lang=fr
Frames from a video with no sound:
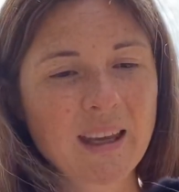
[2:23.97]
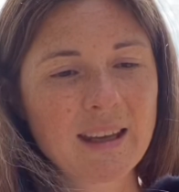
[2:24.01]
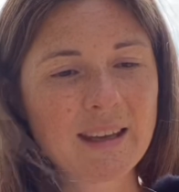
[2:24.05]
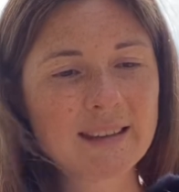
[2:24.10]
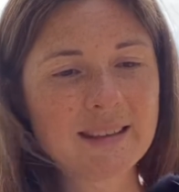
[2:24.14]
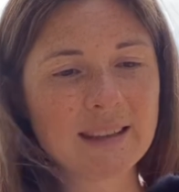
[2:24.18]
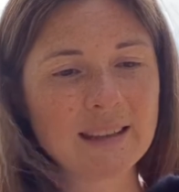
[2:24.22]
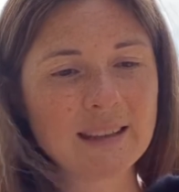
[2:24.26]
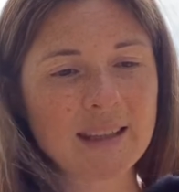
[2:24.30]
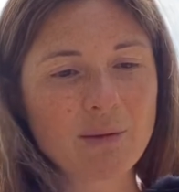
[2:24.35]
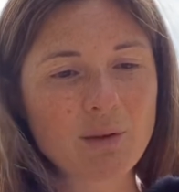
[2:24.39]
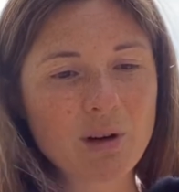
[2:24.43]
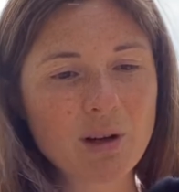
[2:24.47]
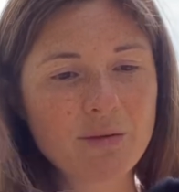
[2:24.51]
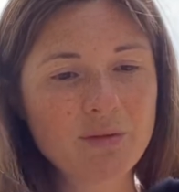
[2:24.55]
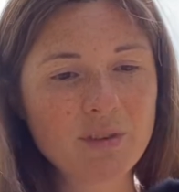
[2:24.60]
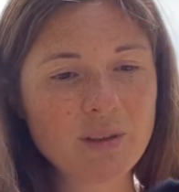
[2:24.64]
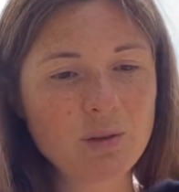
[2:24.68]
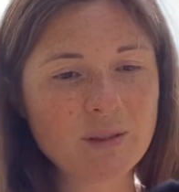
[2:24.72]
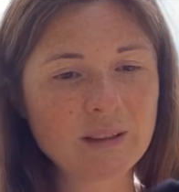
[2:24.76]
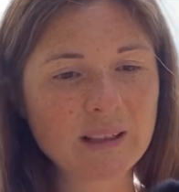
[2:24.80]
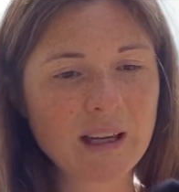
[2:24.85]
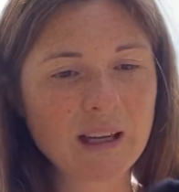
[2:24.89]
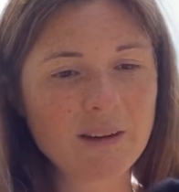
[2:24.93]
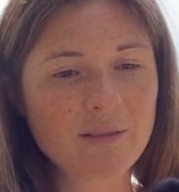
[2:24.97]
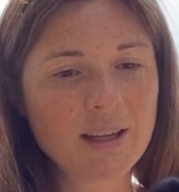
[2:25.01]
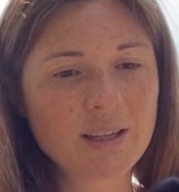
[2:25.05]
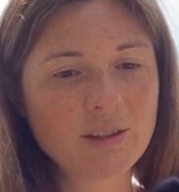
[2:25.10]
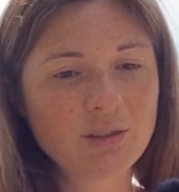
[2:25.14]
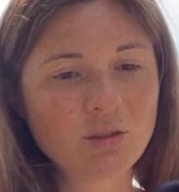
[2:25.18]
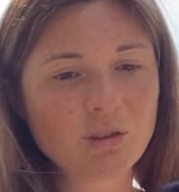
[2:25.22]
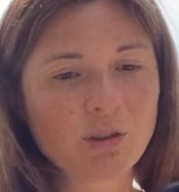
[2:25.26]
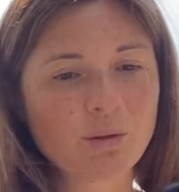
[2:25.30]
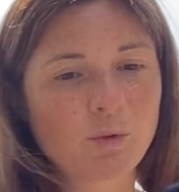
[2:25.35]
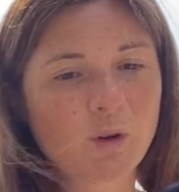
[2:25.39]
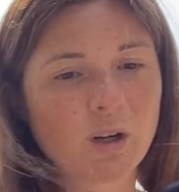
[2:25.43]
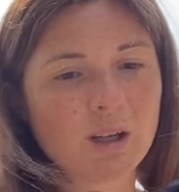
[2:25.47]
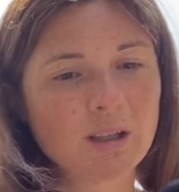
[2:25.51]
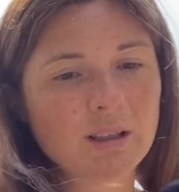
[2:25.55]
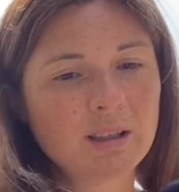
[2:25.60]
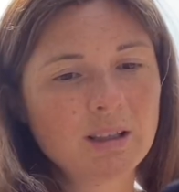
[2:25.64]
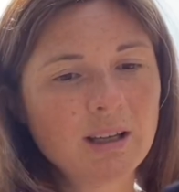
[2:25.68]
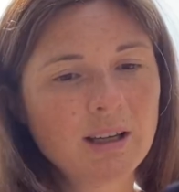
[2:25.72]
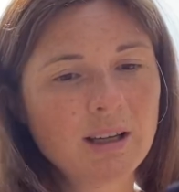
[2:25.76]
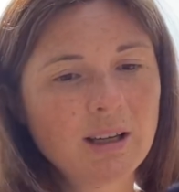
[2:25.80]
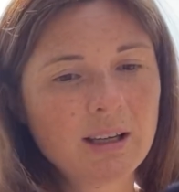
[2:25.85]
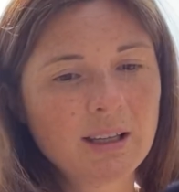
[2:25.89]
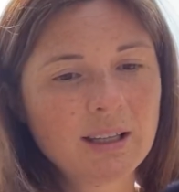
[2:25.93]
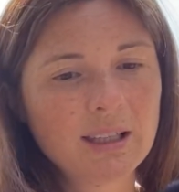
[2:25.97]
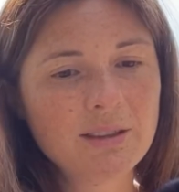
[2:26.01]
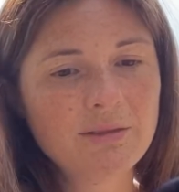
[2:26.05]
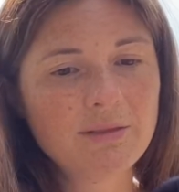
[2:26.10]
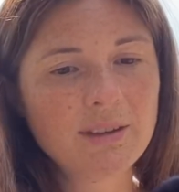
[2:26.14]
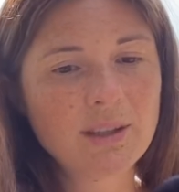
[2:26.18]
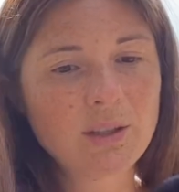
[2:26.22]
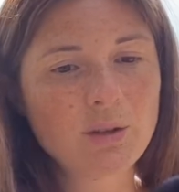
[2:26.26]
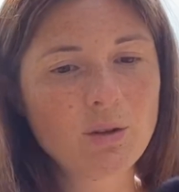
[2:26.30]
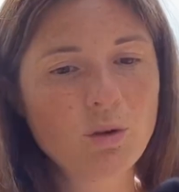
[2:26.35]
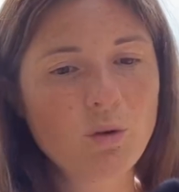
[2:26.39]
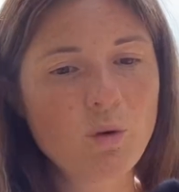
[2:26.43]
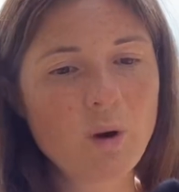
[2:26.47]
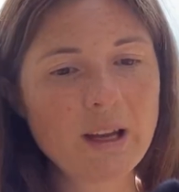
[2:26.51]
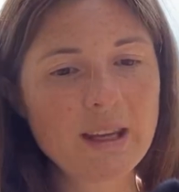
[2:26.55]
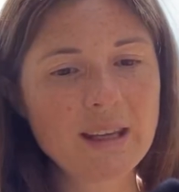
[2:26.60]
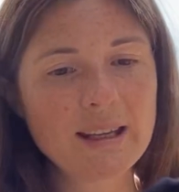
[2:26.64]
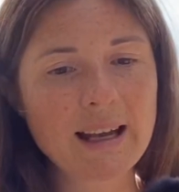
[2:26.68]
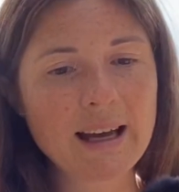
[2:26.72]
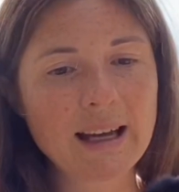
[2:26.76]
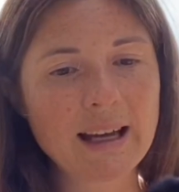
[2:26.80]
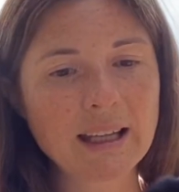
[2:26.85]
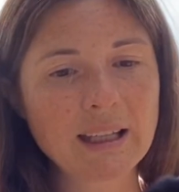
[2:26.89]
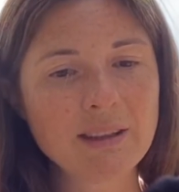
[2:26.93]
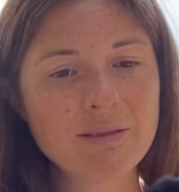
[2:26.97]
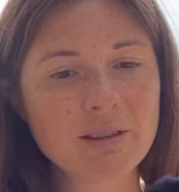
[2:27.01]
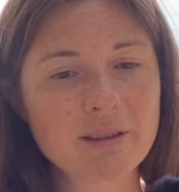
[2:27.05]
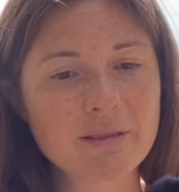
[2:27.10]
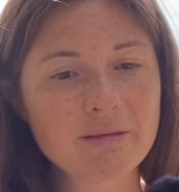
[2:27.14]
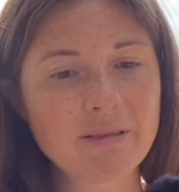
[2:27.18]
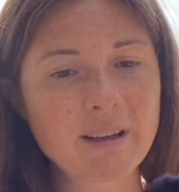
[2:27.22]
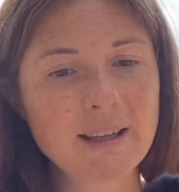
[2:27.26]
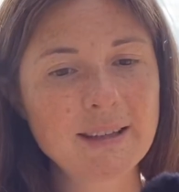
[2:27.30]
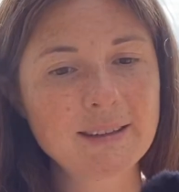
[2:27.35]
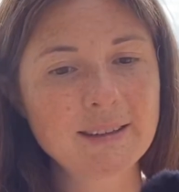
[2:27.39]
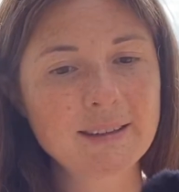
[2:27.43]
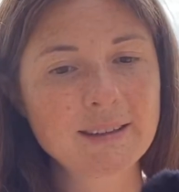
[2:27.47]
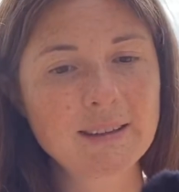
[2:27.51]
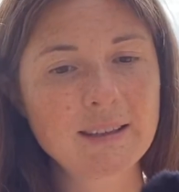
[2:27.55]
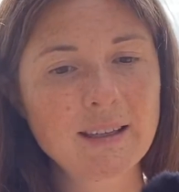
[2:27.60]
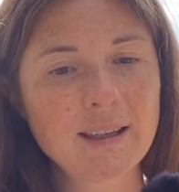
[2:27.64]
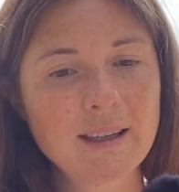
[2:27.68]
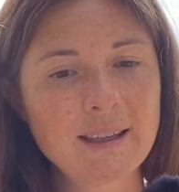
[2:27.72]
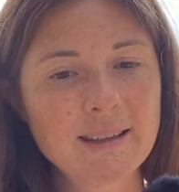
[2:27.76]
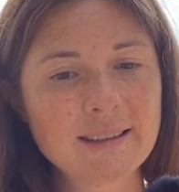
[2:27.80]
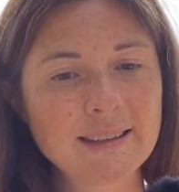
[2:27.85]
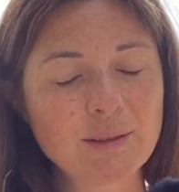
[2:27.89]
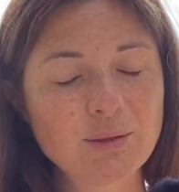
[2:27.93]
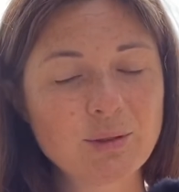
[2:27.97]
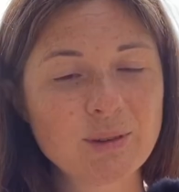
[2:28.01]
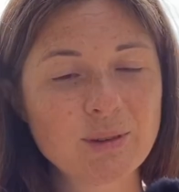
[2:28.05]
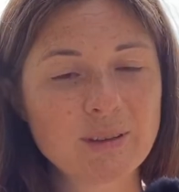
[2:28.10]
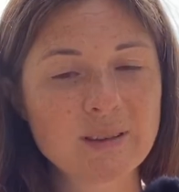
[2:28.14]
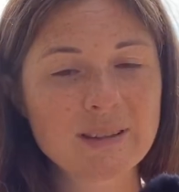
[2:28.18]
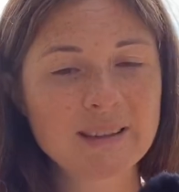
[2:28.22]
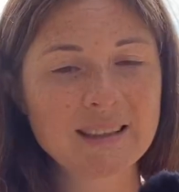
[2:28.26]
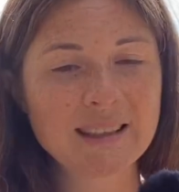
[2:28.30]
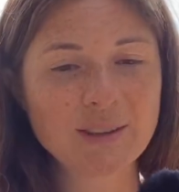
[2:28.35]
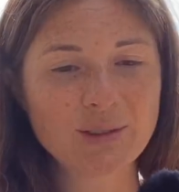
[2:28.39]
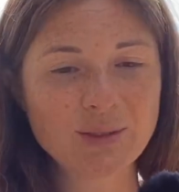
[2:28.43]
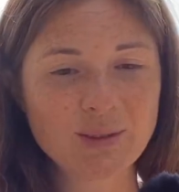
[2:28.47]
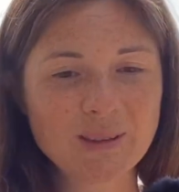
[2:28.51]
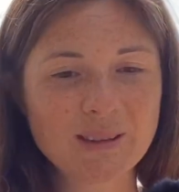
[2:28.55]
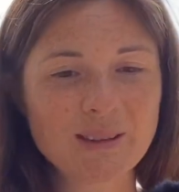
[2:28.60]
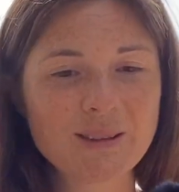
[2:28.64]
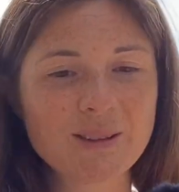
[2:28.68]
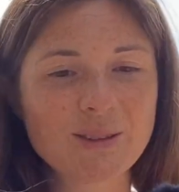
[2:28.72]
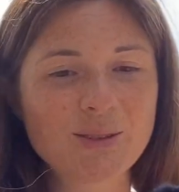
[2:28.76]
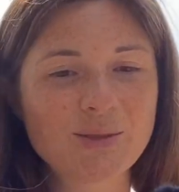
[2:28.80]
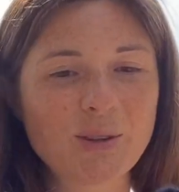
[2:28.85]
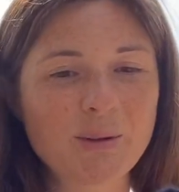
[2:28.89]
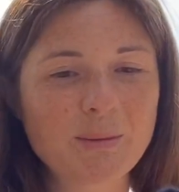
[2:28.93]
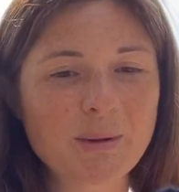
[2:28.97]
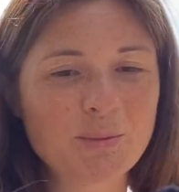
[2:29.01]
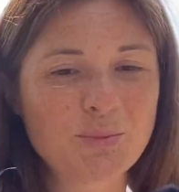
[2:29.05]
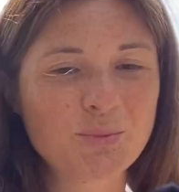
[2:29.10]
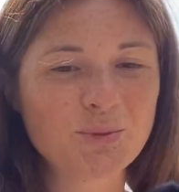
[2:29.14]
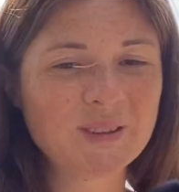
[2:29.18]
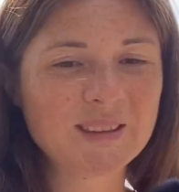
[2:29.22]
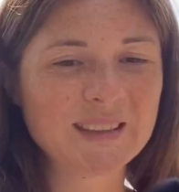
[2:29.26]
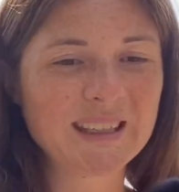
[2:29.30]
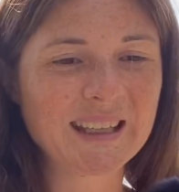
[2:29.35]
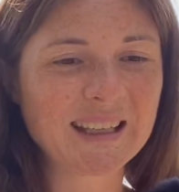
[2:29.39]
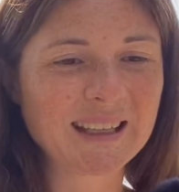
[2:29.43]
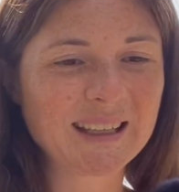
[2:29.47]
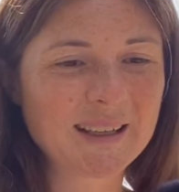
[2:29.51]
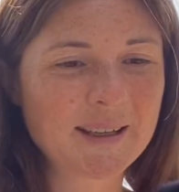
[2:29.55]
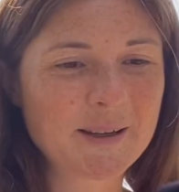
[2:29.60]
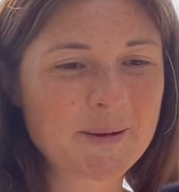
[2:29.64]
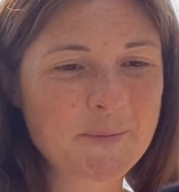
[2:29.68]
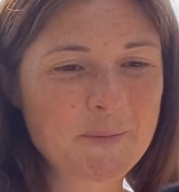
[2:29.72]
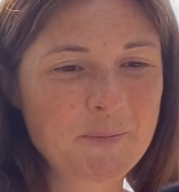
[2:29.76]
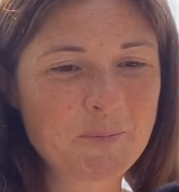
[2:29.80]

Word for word: C'est d'avoir fait le travail sur moi, qui fait que quoi qu'il arrive en face, ça, ça se transforme en poussière